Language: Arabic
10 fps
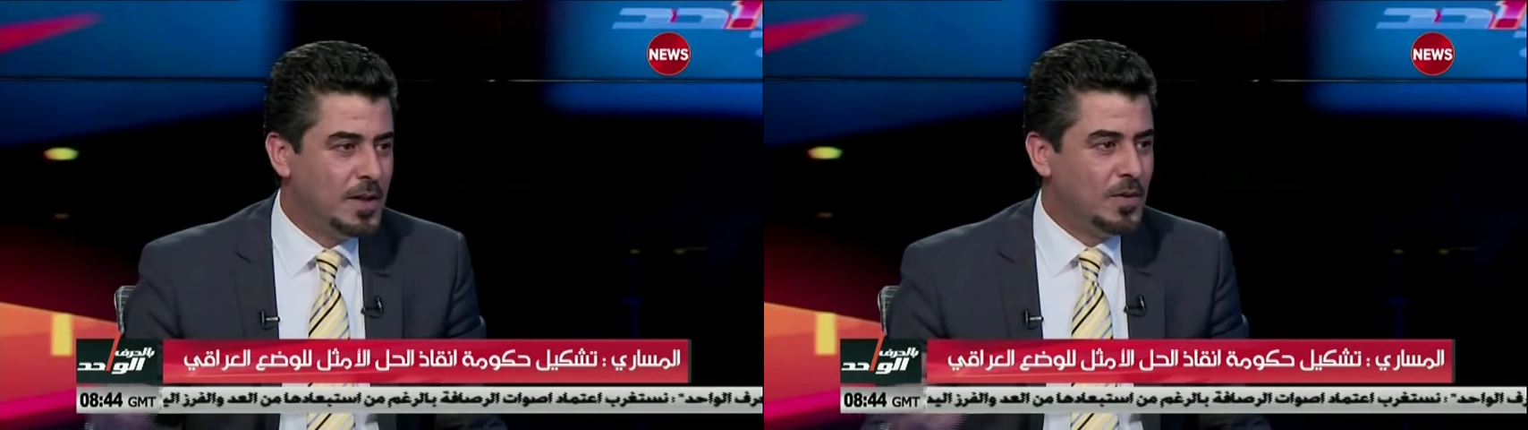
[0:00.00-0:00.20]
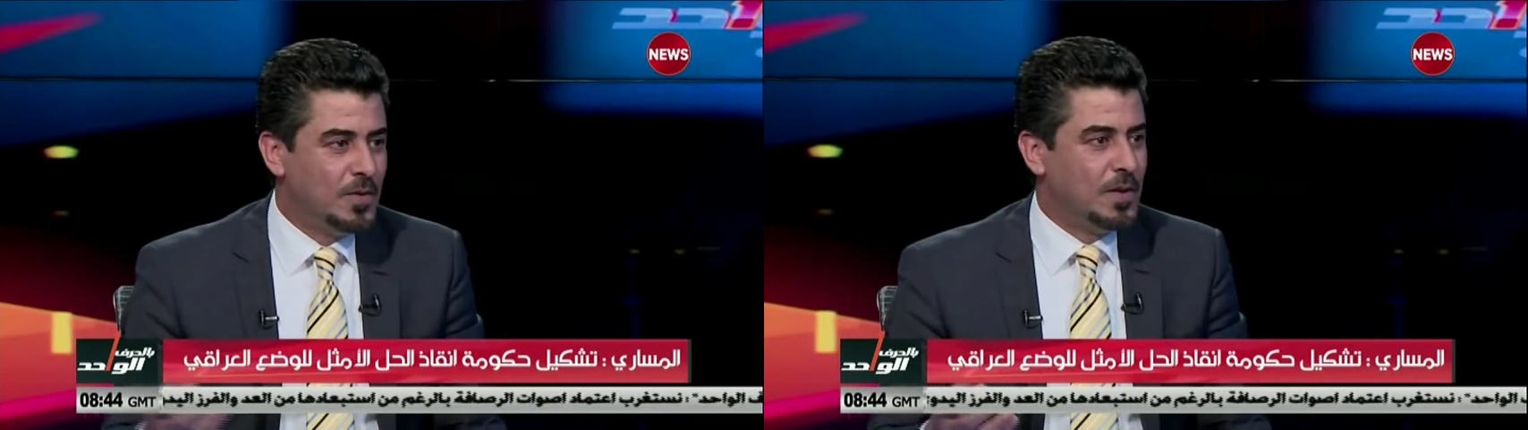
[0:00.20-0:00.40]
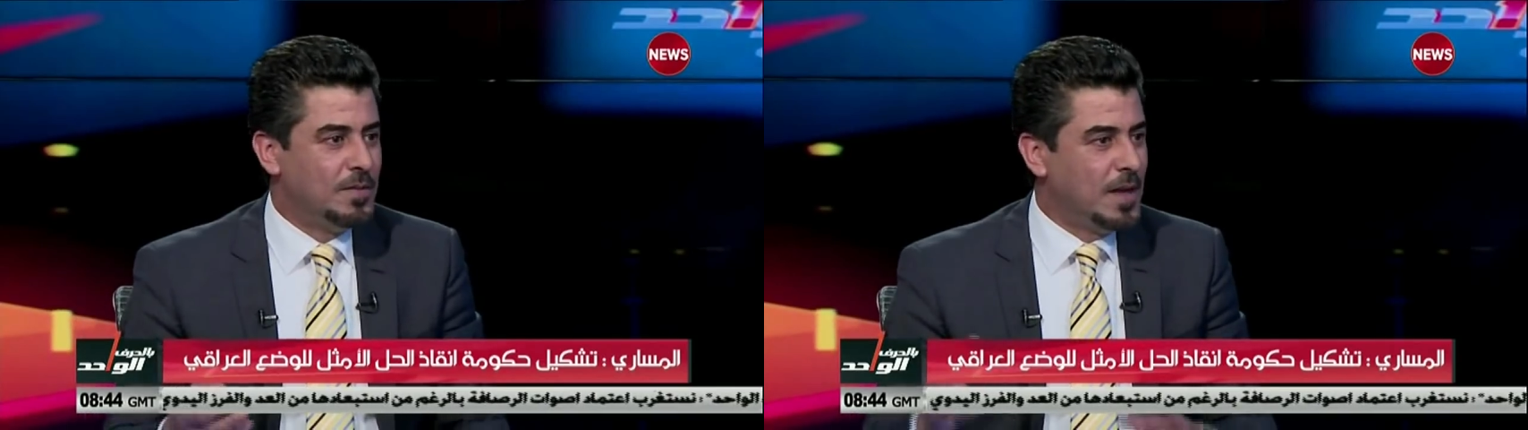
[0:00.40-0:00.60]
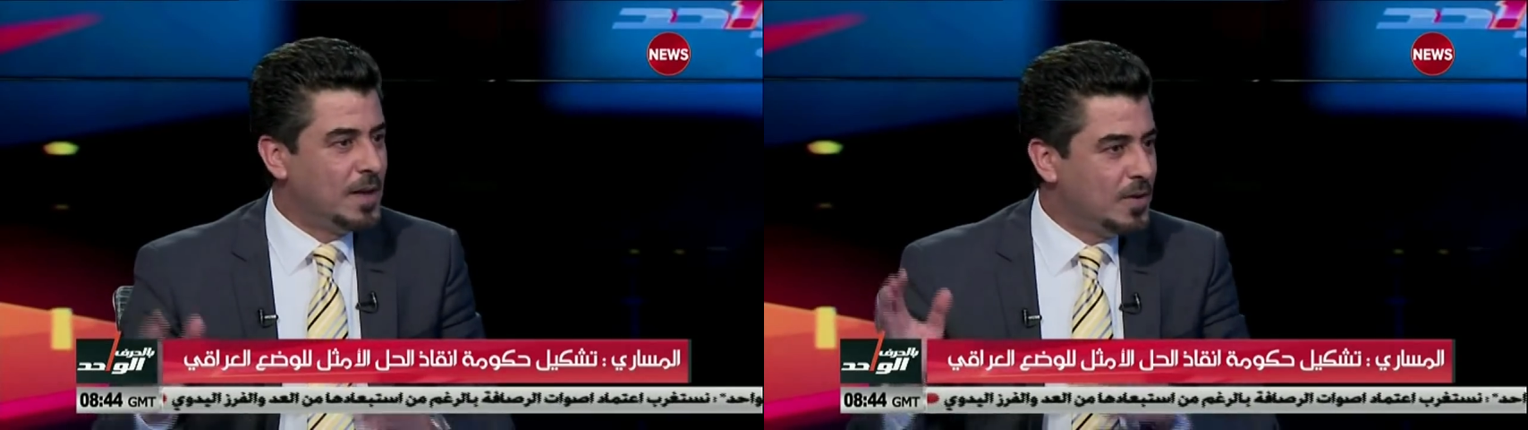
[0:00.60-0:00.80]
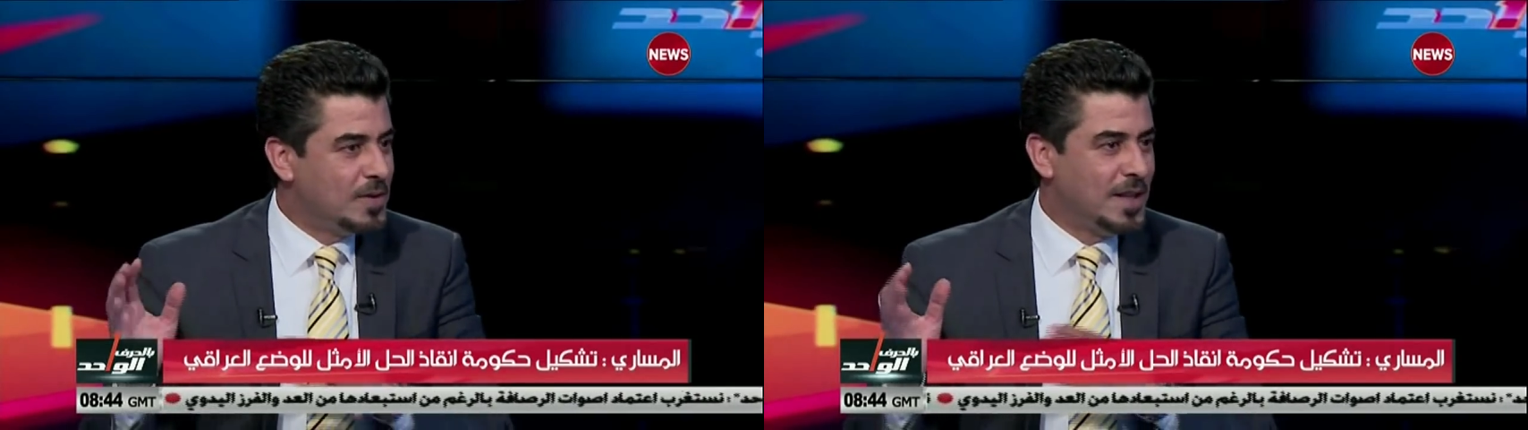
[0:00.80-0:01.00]
وما
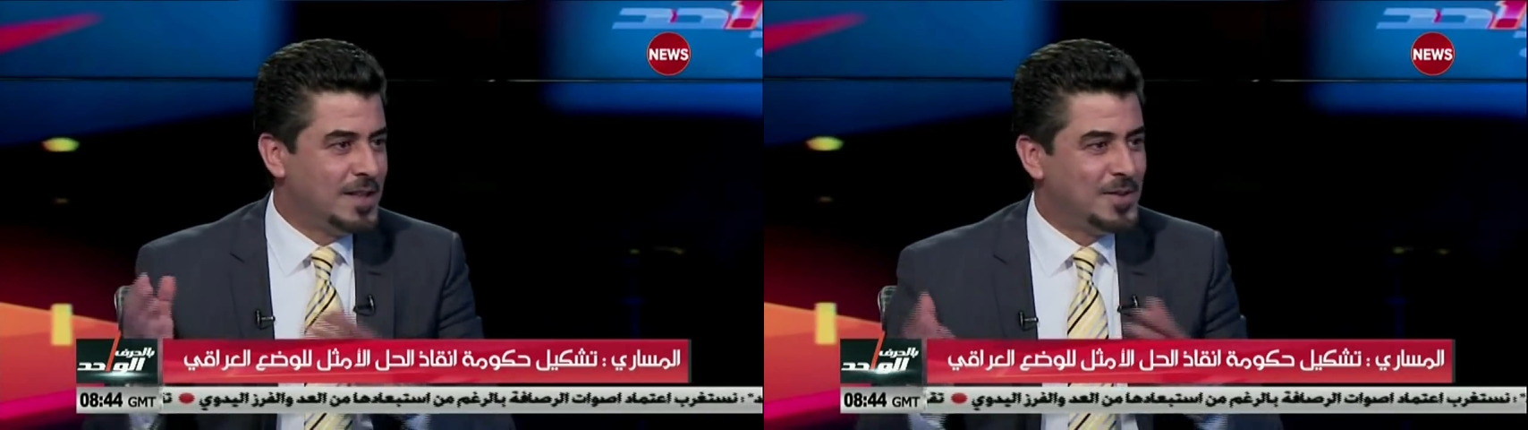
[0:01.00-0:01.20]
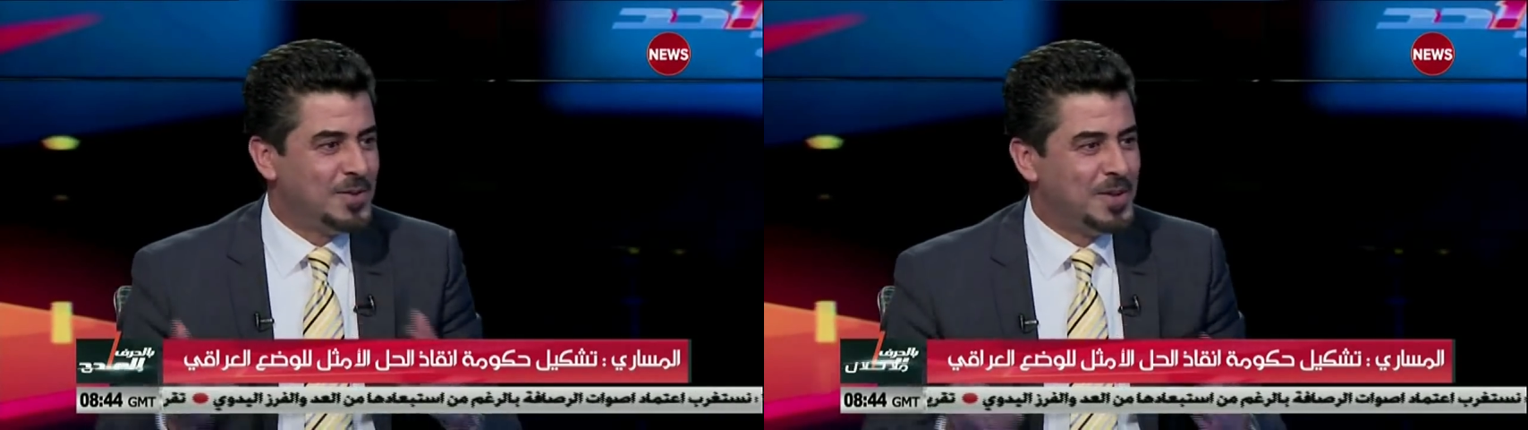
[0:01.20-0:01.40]
كل سنه يسووها فيه